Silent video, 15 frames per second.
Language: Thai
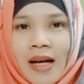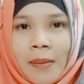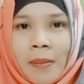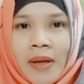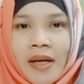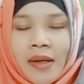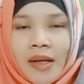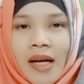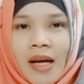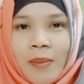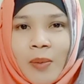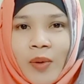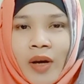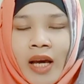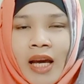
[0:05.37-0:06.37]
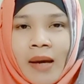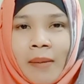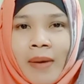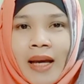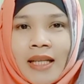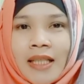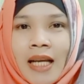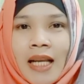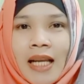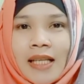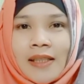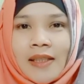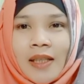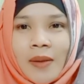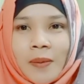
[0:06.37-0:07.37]
น มีระนามนูแฮแม่ไทยแลน
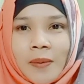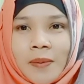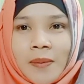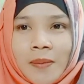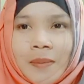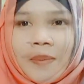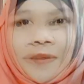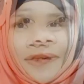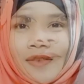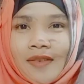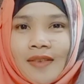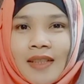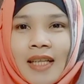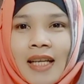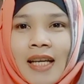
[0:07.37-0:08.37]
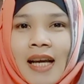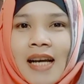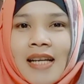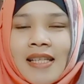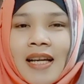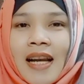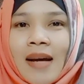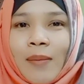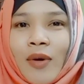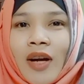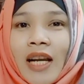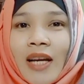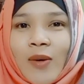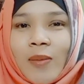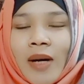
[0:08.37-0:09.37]
ด์เซลอัสสลามุอะ
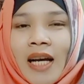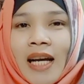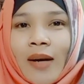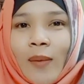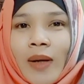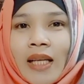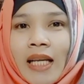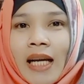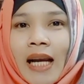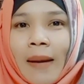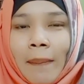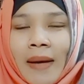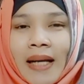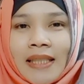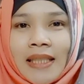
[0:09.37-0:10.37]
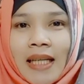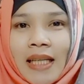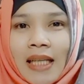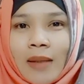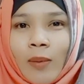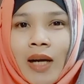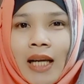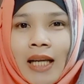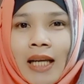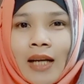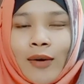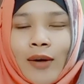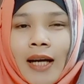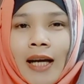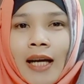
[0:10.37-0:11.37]
ลัยกุมค่ะ วันนี้กลับมาเจอกันกับขวัญอีกแล้ว
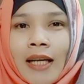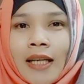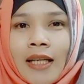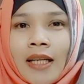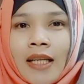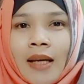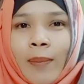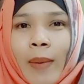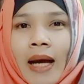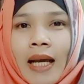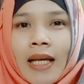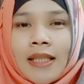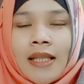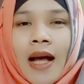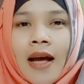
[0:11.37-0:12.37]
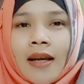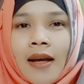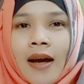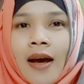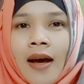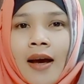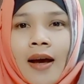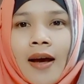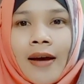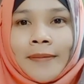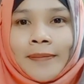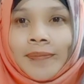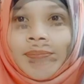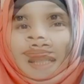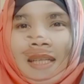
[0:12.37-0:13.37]
นะคะ ที่นี่ที่ปากีสถานค่ะ
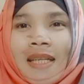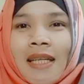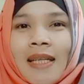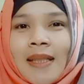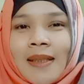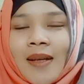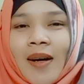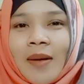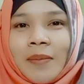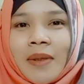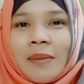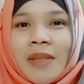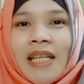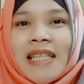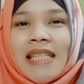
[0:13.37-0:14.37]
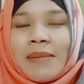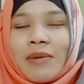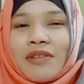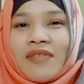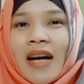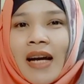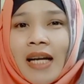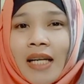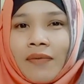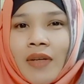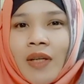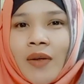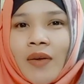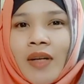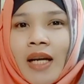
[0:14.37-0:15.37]
ก่อนเพื่อนๆจะไปฟังคลิปวิ
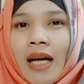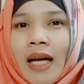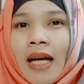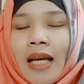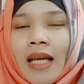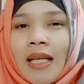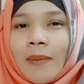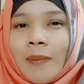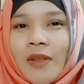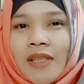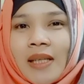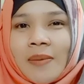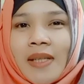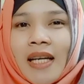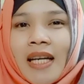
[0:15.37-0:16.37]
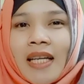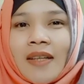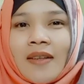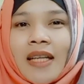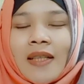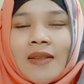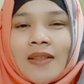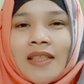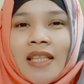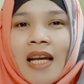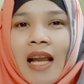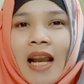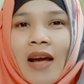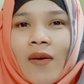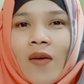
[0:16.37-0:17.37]
ดีโอนะคะ อย่าลืมกดซับสไครต์กดไลค์กดแช
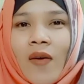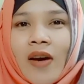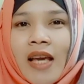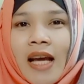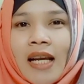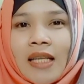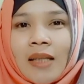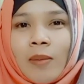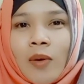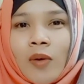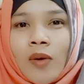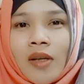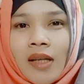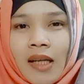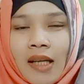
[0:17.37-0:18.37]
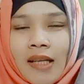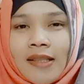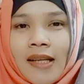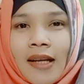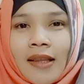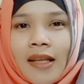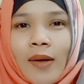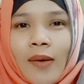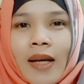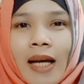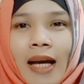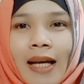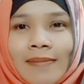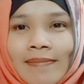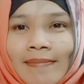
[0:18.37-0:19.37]
ร์แล้วก็อย่าลืมกดกระดิ่งแจ้งเตือนด้วยนะ
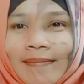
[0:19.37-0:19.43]
คะ